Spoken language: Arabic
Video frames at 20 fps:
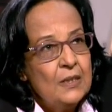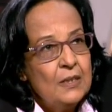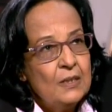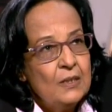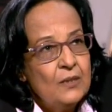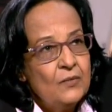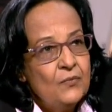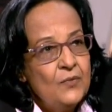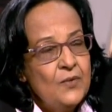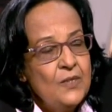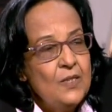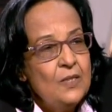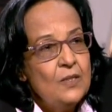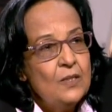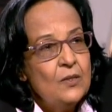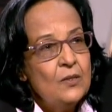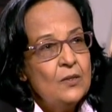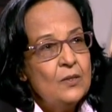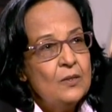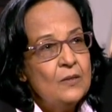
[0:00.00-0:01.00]
كان في
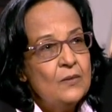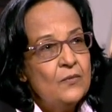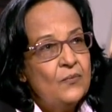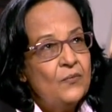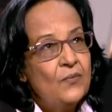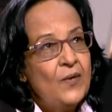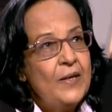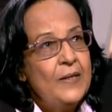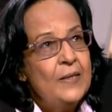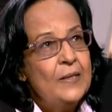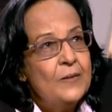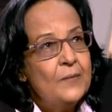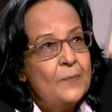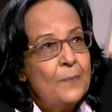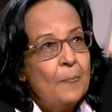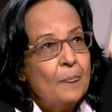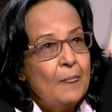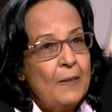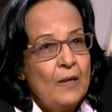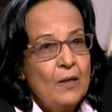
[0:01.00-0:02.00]
آه، فن
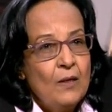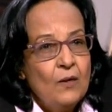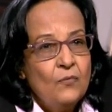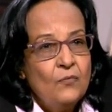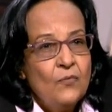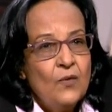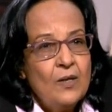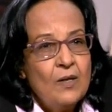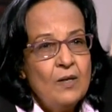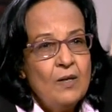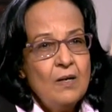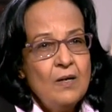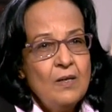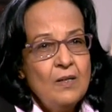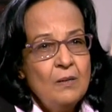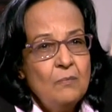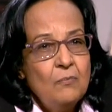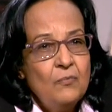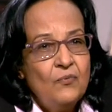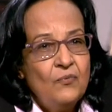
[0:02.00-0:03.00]

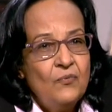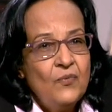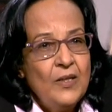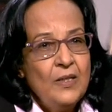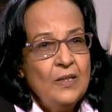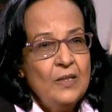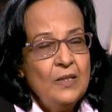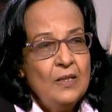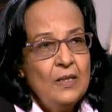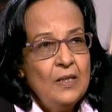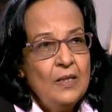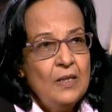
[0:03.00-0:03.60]
فكرني بفن